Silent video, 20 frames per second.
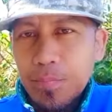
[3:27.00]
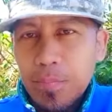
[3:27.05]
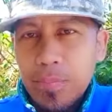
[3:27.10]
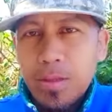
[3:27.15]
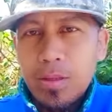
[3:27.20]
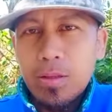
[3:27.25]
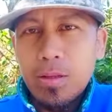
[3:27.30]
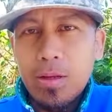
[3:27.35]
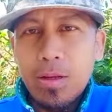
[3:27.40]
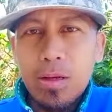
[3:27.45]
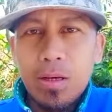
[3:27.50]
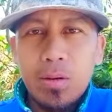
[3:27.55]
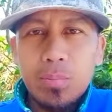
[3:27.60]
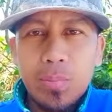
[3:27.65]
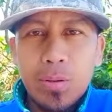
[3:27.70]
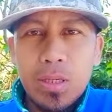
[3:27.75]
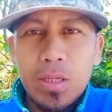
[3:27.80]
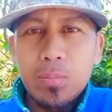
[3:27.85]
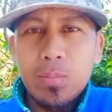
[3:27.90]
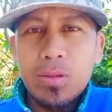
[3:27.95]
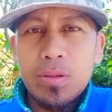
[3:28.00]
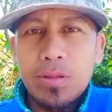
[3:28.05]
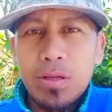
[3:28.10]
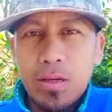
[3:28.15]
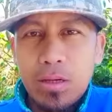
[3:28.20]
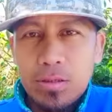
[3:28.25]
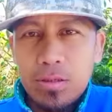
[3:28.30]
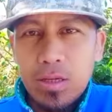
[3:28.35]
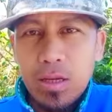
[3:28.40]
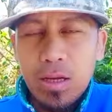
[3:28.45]
na
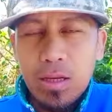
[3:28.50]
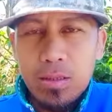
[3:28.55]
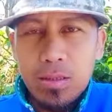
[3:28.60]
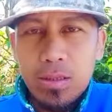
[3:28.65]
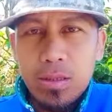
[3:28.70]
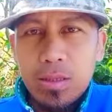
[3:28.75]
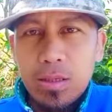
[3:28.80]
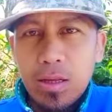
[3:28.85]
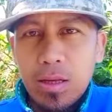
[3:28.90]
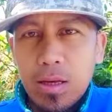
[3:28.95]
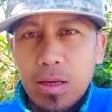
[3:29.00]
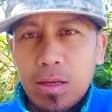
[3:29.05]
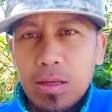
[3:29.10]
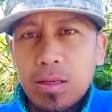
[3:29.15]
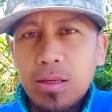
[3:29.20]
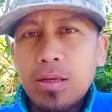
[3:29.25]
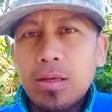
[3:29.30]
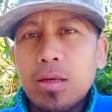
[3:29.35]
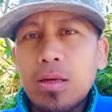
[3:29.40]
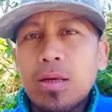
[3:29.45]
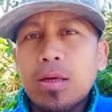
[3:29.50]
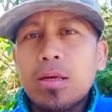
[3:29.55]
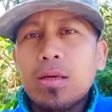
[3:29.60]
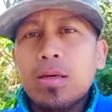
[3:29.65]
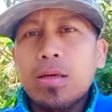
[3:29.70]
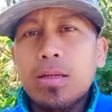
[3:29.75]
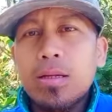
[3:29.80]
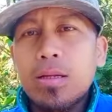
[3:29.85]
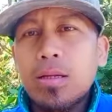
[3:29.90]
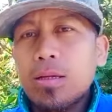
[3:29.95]
ipinapadala sa atin ay
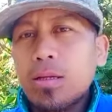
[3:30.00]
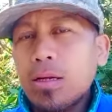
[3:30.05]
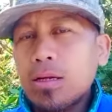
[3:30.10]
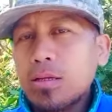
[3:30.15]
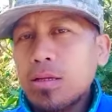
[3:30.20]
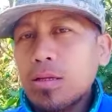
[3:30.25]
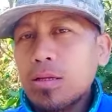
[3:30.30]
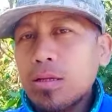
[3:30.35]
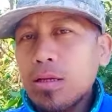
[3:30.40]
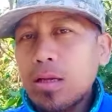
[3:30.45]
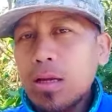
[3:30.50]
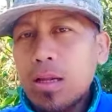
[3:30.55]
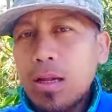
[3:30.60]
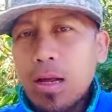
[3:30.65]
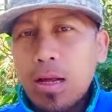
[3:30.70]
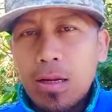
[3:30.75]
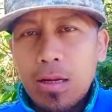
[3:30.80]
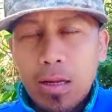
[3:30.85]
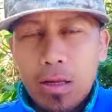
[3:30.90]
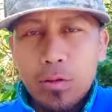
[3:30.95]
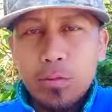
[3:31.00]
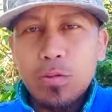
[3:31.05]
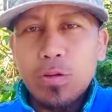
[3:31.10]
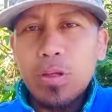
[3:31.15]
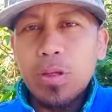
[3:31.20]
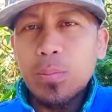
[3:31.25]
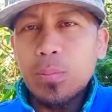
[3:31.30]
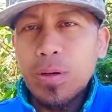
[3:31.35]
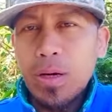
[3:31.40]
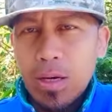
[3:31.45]
hindi natin kilala yung
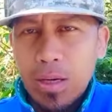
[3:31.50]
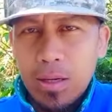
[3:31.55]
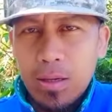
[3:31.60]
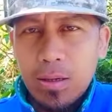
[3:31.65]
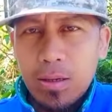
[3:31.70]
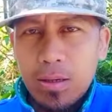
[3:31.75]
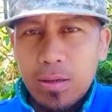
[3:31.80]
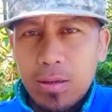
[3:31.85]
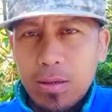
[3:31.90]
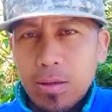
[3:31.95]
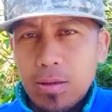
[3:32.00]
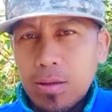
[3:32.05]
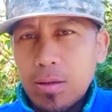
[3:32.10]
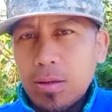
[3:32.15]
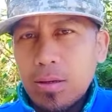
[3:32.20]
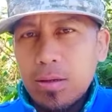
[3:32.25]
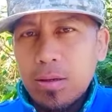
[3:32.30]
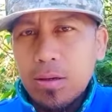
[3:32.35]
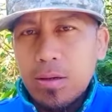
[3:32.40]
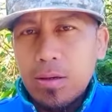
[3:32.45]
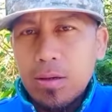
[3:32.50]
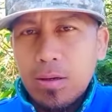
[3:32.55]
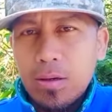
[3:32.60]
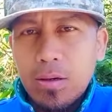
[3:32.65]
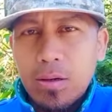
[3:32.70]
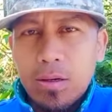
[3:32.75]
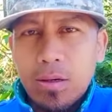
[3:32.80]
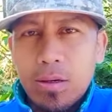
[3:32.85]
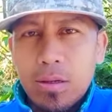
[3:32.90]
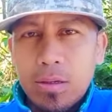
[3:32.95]
iba.
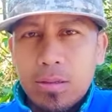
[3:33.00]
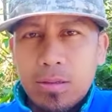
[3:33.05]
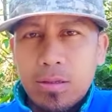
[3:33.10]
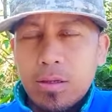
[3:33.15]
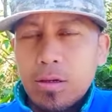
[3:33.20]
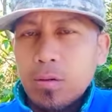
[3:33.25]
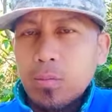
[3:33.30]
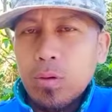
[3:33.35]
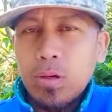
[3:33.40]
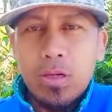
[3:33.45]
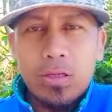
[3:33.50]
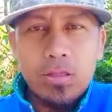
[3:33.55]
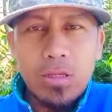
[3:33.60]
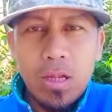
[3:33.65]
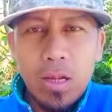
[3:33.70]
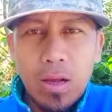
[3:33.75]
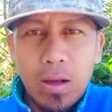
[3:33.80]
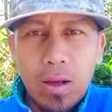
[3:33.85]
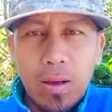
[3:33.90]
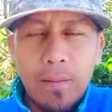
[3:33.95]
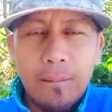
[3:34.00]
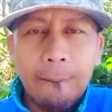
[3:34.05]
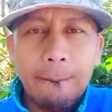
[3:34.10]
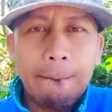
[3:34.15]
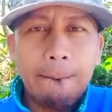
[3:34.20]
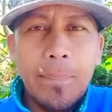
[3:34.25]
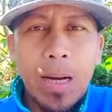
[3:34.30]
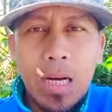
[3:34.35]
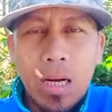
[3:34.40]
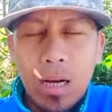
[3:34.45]
At uh, wala silang uh,
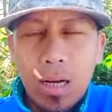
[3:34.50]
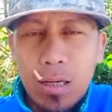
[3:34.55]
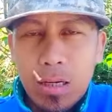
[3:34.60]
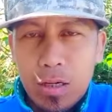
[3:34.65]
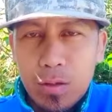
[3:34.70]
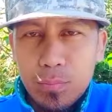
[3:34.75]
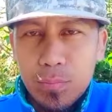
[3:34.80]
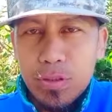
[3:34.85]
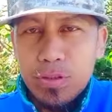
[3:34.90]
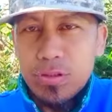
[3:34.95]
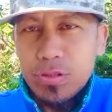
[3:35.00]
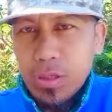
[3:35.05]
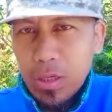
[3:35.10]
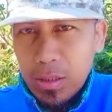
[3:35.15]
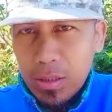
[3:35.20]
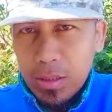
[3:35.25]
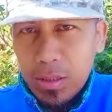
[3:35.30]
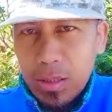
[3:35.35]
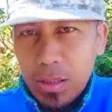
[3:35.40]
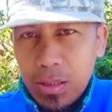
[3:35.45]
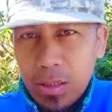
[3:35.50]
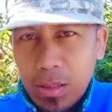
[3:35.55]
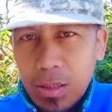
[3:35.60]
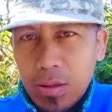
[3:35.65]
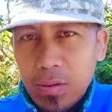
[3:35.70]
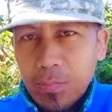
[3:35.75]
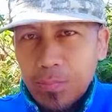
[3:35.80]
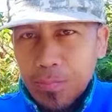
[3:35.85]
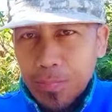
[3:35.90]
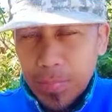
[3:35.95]
pangalan minsan na
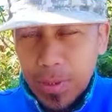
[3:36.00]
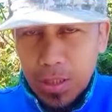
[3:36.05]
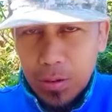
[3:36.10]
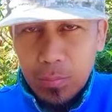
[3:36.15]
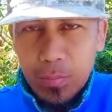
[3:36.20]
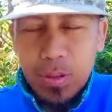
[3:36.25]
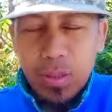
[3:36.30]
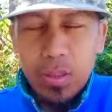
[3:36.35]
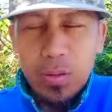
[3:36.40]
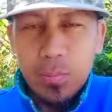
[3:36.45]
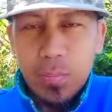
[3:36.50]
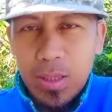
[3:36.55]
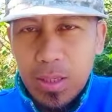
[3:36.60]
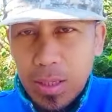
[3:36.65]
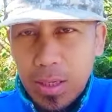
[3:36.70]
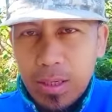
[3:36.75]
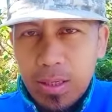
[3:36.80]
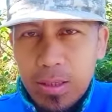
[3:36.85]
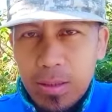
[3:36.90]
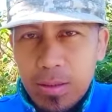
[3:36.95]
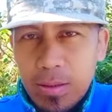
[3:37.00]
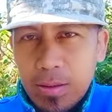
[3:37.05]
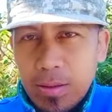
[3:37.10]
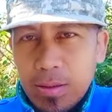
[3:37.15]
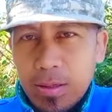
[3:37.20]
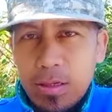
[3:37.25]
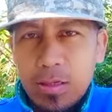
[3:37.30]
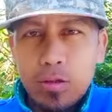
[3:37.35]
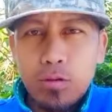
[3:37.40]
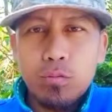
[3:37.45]
ibinibigay
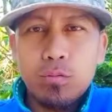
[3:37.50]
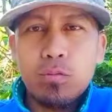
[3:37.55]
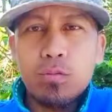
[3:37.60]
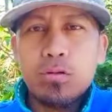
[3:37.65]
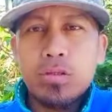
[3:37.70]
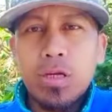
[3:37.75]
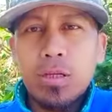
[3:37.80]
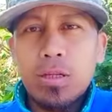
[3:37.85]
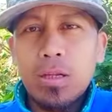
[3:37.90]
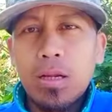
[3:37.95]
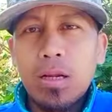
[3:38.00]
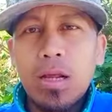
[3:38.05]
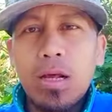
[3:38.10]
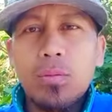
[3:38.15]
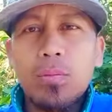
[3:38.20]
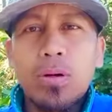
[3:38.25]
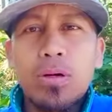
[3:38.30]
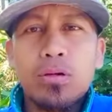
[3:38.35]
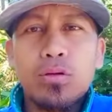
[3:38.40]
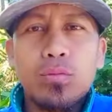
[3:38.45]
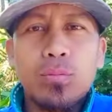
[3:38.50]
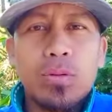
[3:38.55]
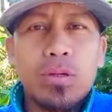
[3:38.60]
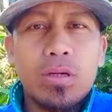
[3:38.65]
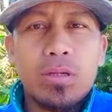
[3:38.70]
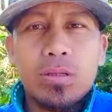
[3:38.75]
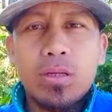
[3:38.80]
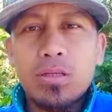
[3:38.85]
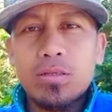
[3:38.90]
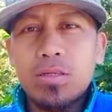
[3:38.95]
at kusa na lamang
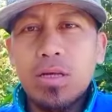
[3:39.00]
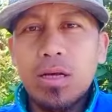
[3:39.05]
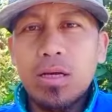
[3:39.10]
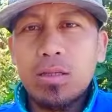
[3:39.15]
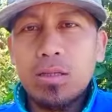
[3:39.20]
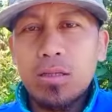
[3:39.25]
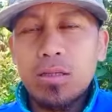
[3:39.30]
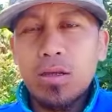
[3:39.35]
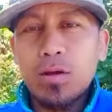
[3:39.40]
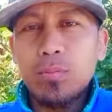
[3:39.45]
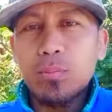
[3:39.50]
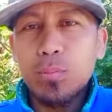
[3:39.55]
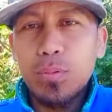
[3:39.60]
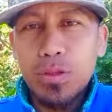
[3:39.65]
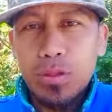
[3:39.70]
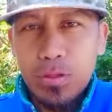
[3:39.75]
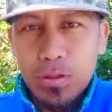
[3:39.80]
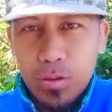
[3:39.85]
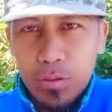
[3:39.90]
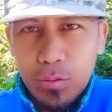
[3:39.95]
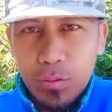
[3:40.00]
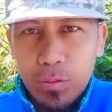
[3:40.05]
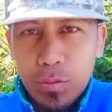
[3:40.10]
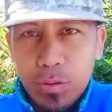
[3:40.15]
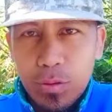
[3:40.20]
dumarating sa atin ang video